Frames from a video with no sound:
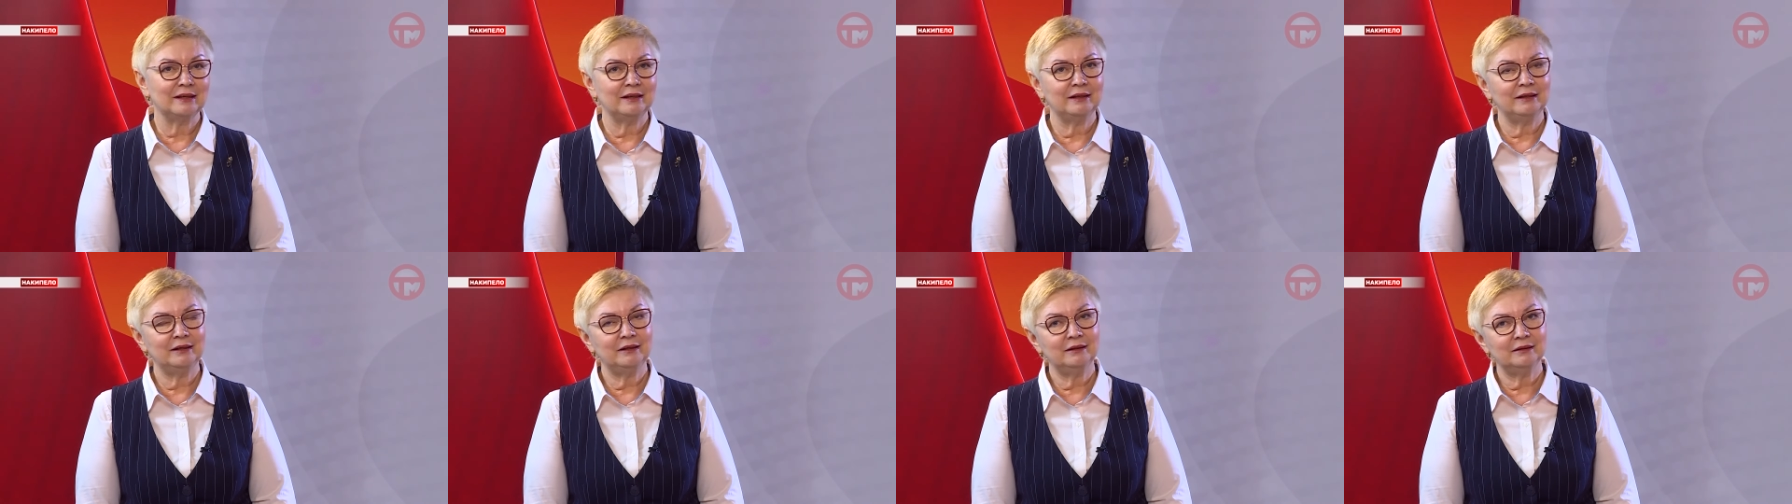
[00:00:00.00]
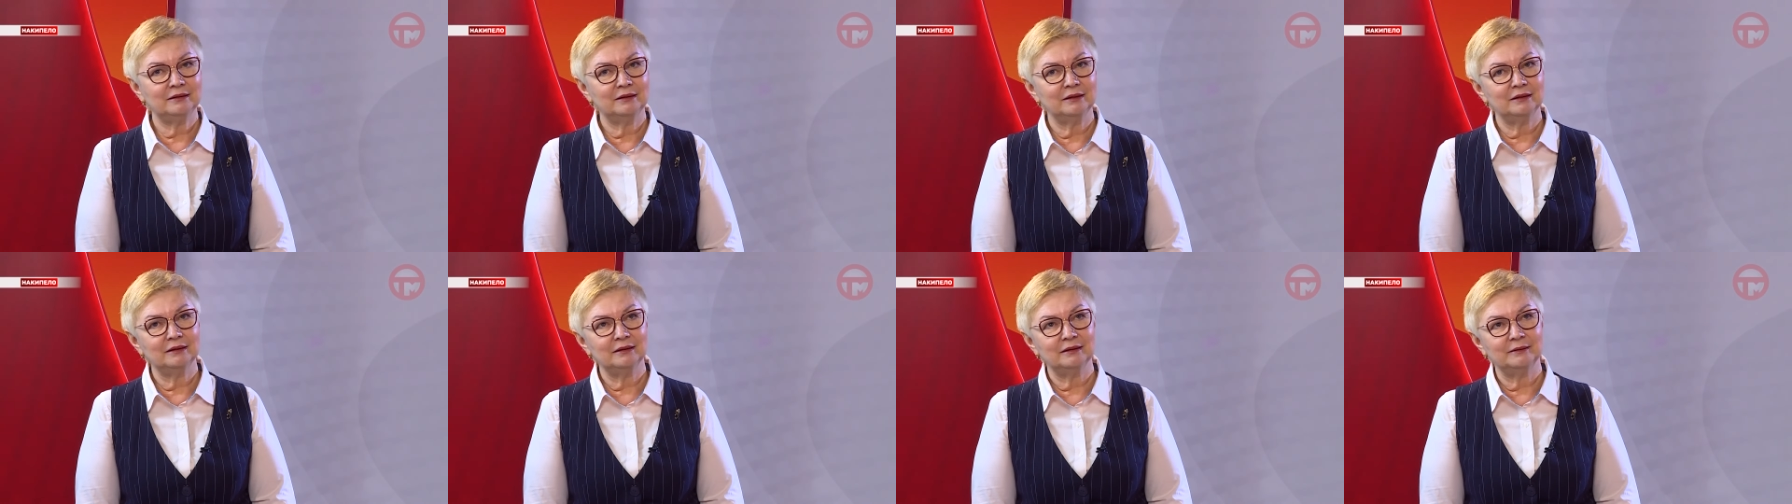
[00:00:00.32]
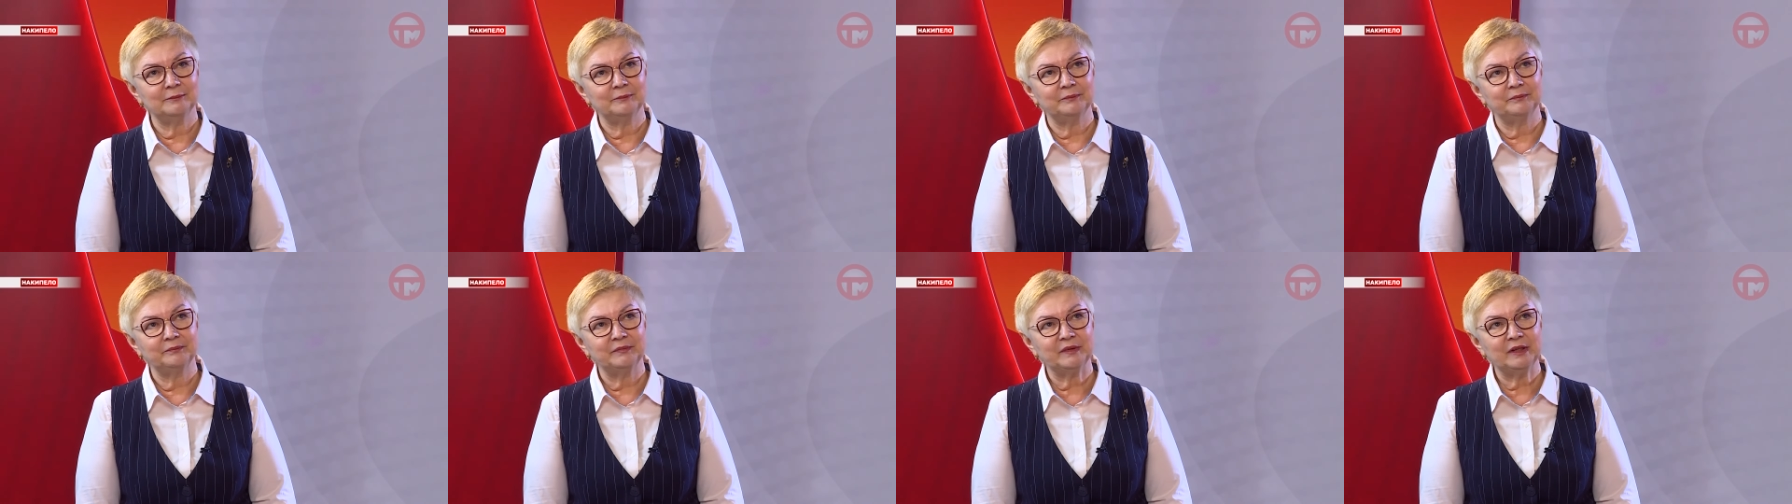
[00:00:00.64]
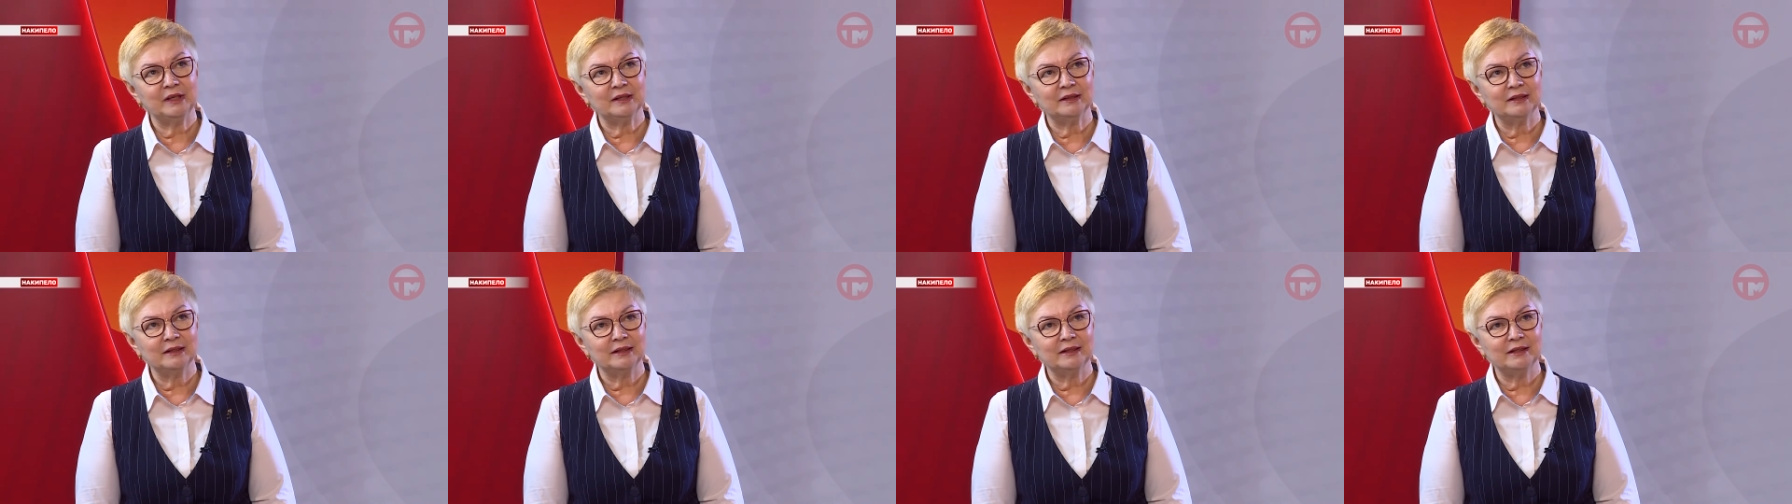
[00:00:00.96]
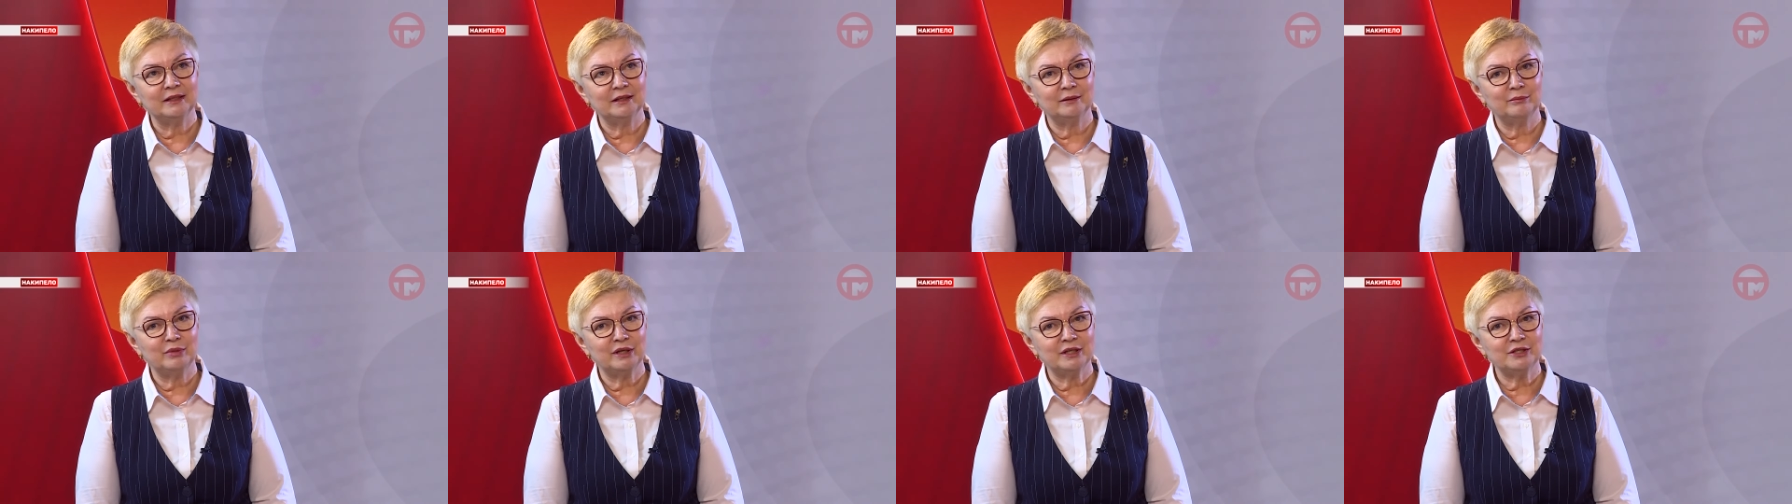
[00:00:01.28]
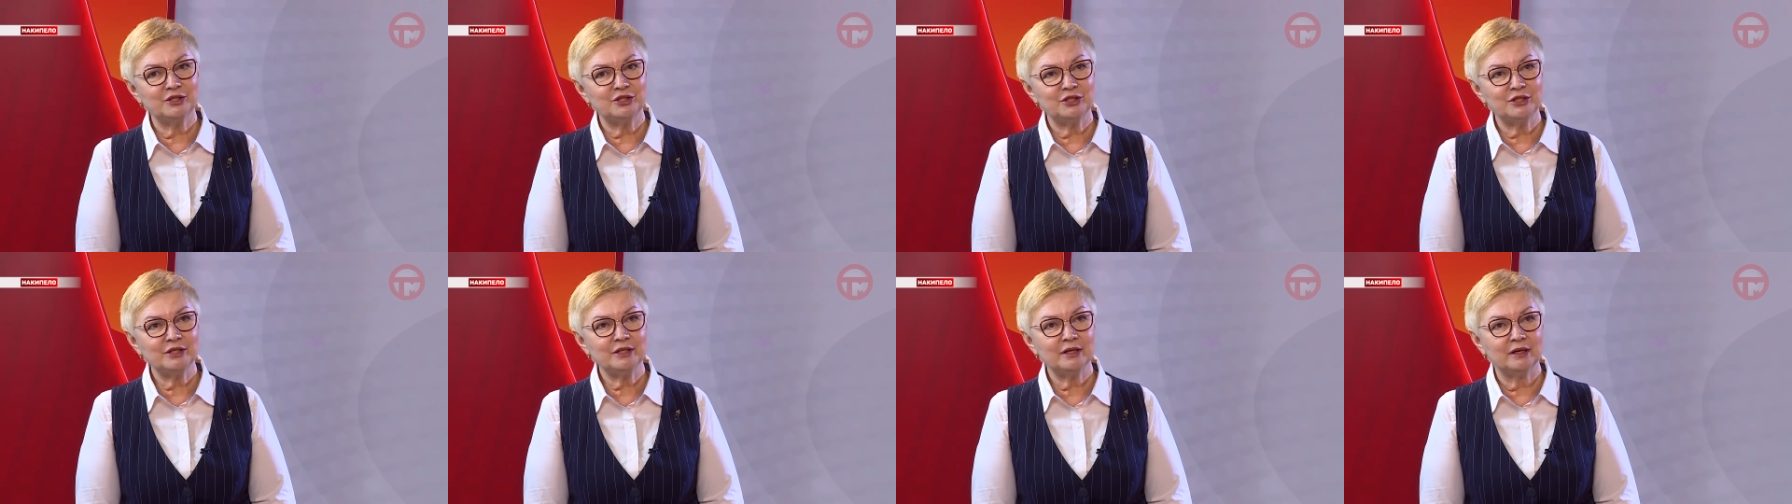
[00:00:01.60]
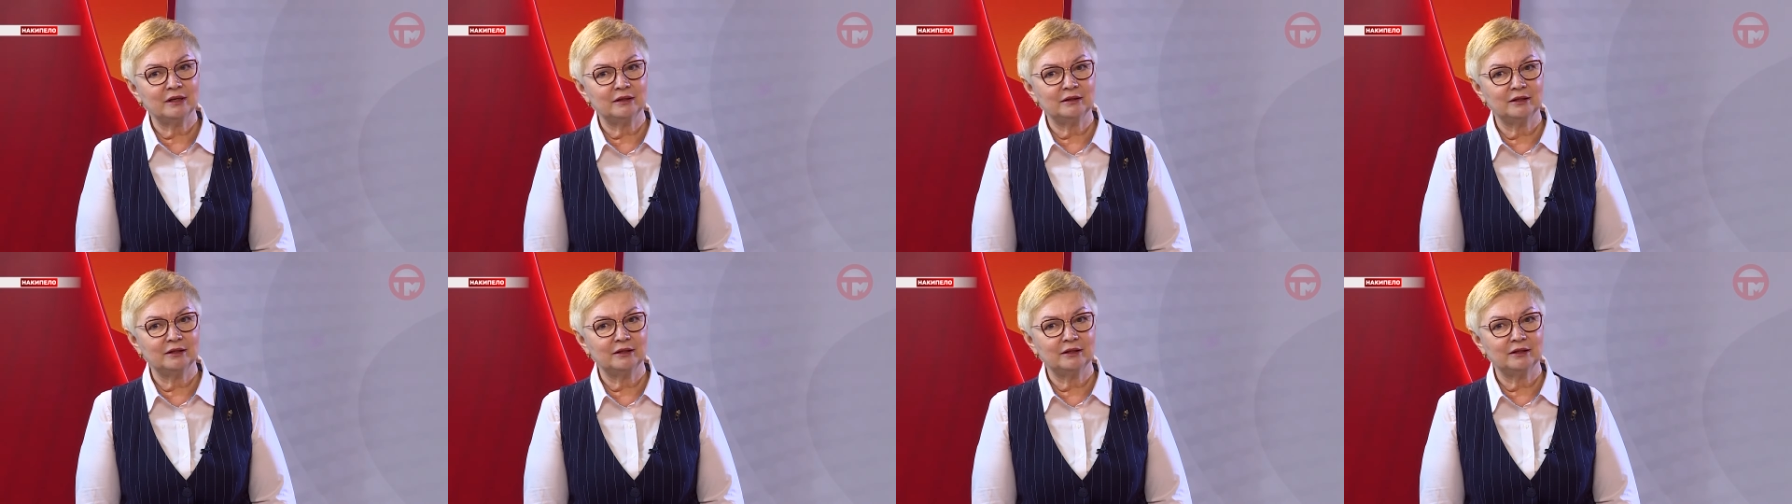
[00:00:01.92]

и это я такие обращения